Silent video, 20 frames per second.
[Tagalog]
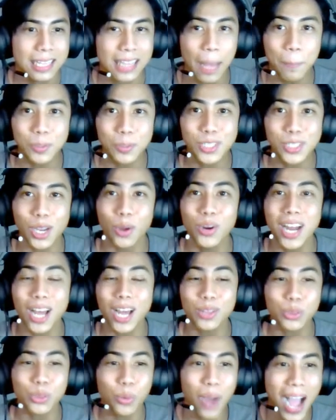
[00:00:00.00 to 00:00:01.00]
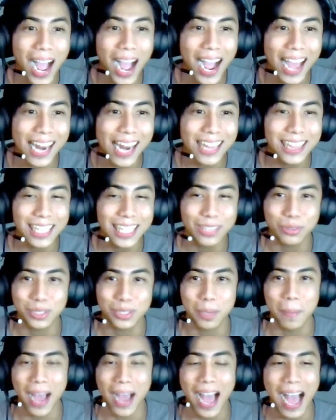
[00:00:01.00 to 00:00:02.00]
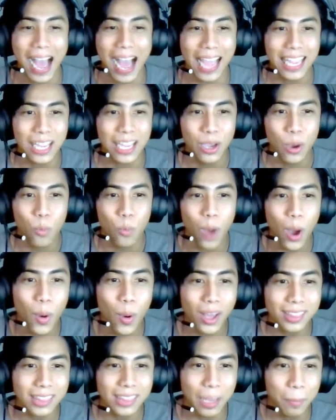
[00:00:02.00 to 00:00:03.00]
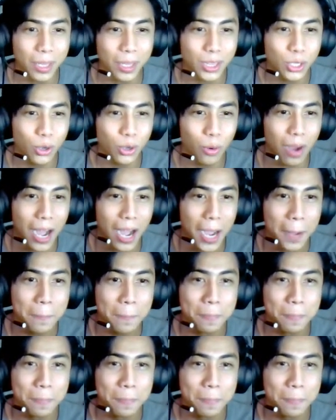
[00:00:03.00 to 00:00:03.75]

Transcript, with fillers: Tapos ako nakatunga nga lang dito sa bahay. Wow, ang tamad ko ha. Ah.